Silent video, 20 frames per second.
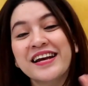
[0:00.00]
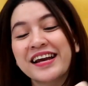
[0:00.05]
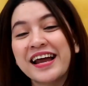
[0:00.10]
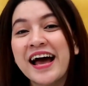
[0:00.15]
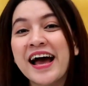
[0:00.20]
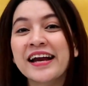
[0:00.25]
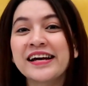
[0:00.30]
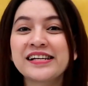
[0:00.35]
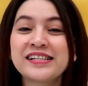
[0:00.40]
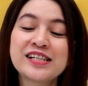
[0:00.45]

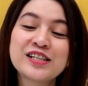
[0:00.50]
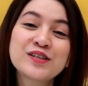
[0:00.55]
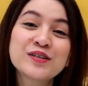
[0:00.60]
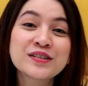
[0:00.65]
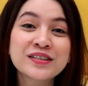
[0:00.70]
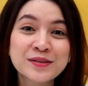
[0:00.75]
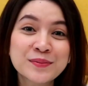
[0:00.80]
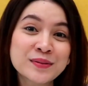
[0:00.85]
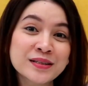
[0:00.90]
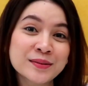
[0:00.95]
Nah, di situ
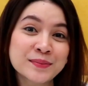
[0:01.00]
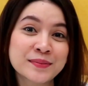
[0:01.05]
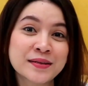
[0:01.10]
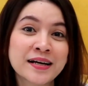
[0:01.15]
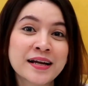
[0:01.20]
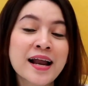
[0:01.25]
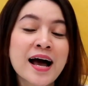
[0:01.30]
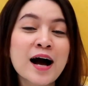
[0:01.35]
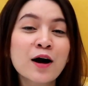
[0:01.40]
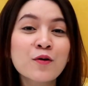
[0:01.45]

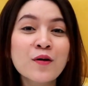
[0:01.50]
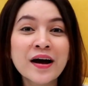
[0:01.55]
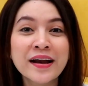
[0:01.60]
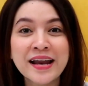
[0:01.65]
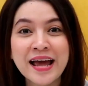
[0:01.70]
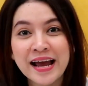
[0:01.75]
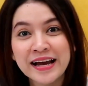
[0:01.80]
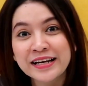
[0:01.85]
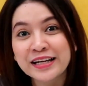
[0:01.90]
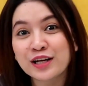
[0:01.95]
teman-teman aku
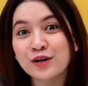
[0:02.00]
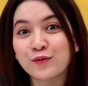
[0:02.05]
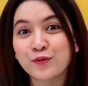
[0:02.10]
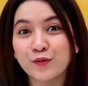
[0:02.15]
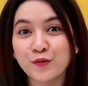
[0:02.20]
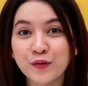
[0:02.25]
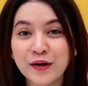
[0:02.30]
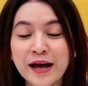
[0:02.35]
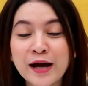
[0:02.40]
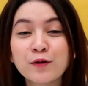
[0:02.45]
adain
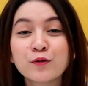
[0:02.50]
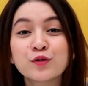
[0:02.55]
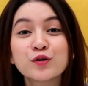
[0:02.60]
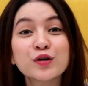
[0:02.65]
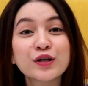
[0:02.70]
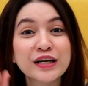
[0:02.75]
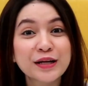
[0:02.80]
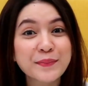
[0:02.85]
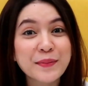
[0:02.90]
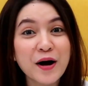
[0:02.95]
giveaway
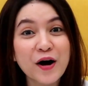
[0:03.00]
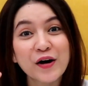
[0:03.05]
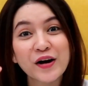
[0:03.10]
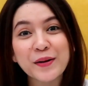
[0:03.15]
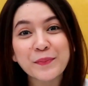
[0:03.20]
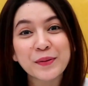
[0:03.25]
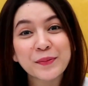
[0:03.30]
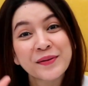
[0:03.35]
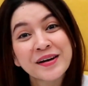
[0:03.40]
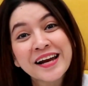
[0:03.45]
untuk lima
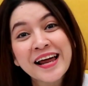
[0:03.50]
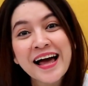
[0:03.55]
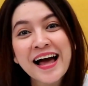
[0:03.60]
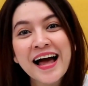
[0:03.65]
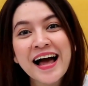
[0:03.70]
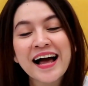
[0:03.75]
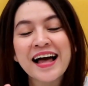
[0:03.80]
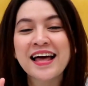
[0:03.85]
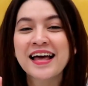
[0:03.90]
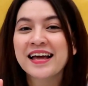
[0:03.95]
orang
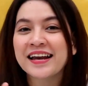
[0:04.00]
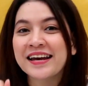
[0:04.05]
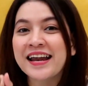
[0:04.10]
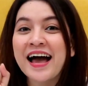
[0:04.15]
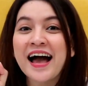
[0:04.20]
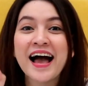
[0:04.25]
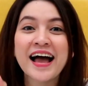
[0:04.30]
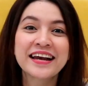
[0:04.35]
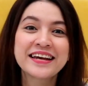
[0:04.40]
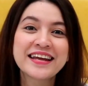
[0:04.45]
pemenang.
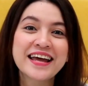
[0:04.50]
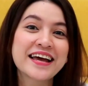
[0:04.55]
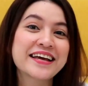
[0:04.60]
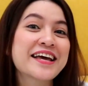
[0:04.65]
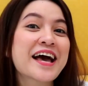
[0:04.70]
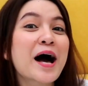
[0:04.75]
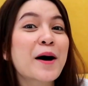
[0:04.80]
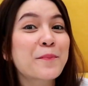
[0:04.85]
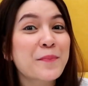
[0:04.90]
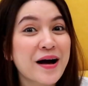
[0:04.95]
Nah,
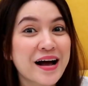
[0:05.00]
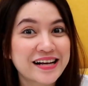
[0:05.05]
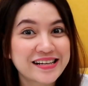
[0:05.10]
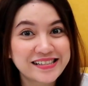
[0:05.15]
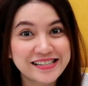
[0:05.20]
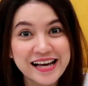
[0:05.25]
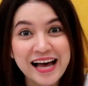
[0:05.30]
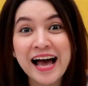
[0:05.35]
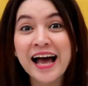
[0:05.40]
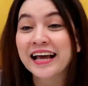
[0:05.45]
hadiahnya apa
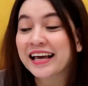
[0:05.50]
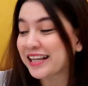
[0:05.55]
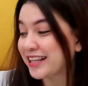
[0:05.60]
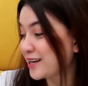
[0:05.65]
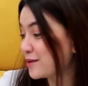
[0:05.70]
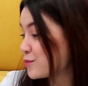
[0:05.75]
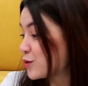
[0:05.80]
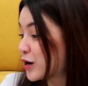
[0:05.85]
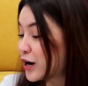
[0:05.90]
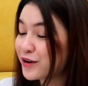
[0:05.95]
aja?
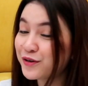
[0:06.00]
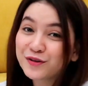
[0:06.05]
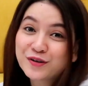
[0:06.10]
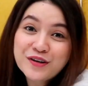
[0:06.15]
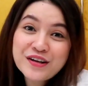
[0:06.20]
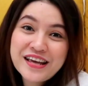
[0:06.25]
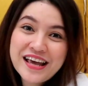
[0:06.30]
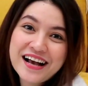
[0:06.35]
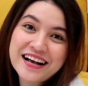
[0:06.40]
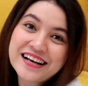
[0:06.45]
Kita buka
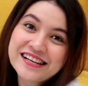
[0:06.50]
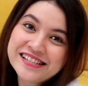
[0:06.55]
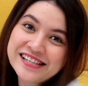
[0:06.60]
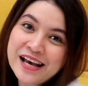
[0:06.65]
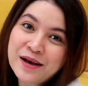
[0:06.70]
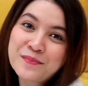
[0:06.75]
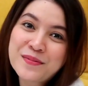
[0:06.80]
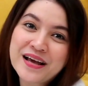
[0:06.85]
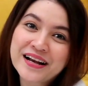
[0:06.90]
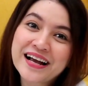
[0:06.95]
dulu ya guys
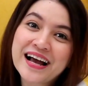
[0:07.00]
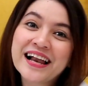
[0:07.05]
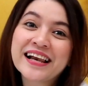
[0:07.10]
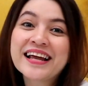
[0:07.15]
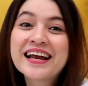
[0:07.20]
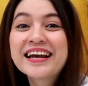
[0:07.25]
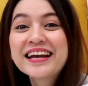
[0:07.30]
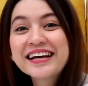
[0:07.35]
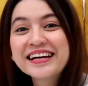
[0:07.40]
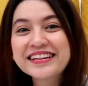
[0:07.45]
ya biar
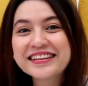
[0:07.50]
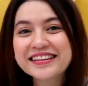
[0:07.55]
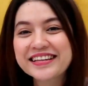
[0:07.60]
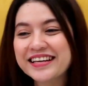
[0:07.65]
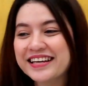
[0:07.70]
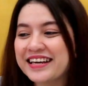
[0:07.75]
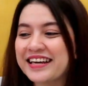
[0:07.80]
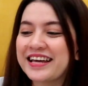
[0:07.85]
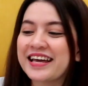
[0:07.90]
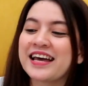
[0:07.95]
kalian inget
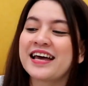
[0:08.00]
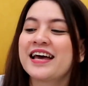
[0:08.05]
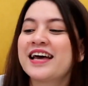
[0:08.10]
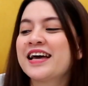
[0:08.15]
nih.